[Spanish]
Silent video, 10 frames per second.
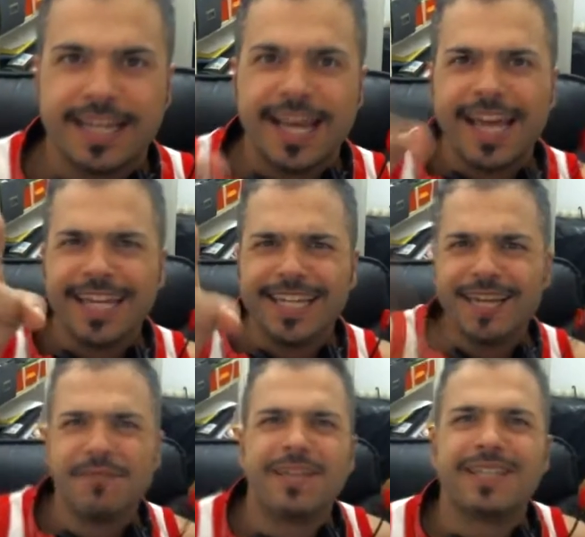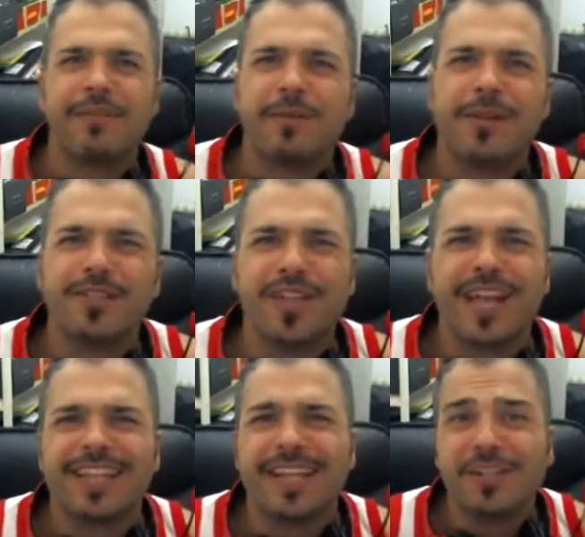Hey, ¿qué pasa, people? Soy
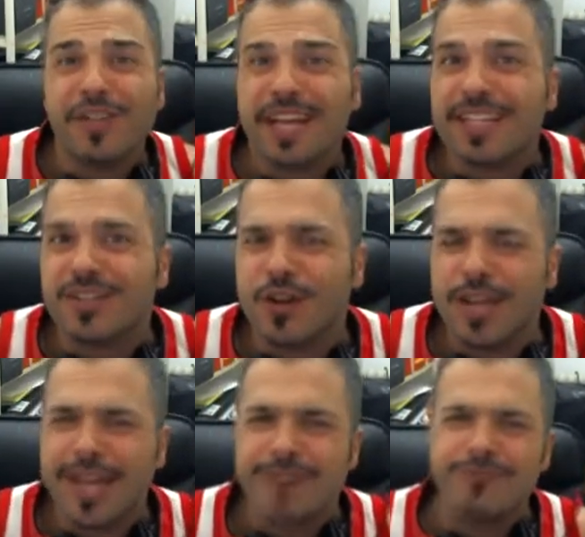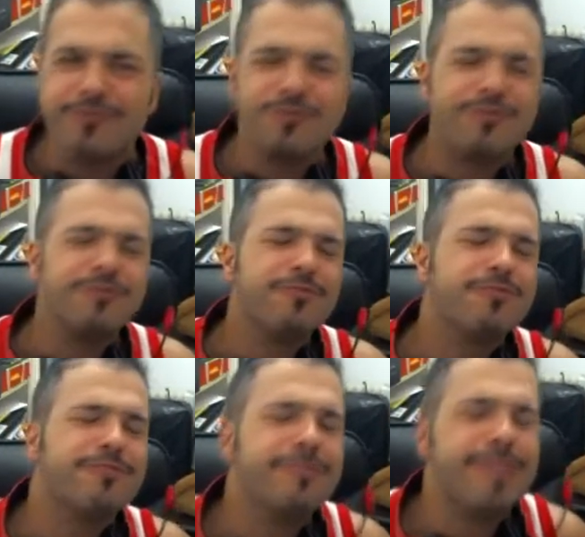Atreyu y aquí estoy en
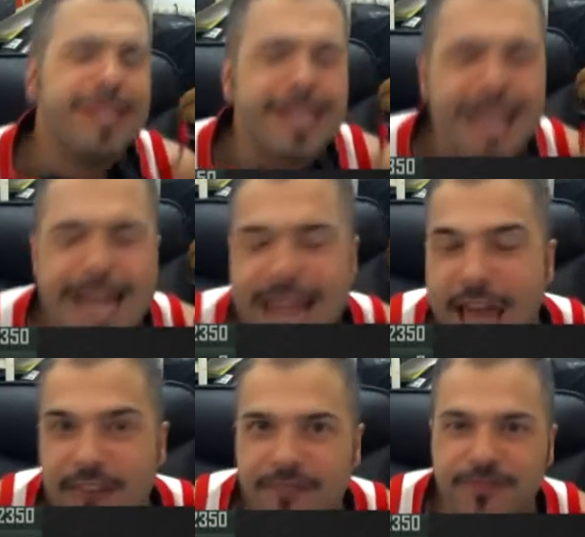un live